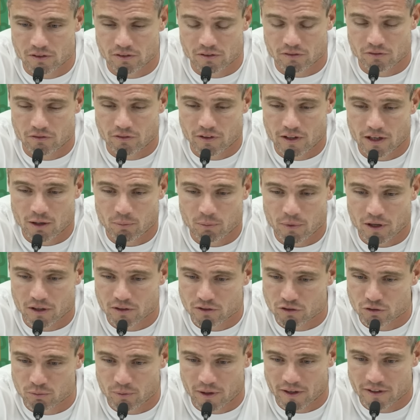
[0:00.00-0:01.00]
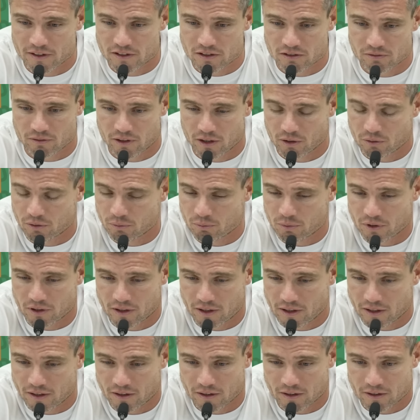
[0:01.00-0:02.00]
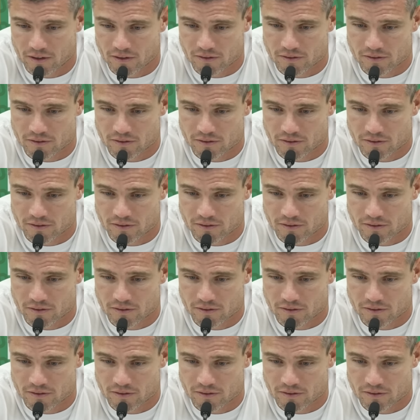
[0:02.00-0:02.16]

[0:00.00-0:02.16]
diesen Fehler machen zum 1-2 oder generell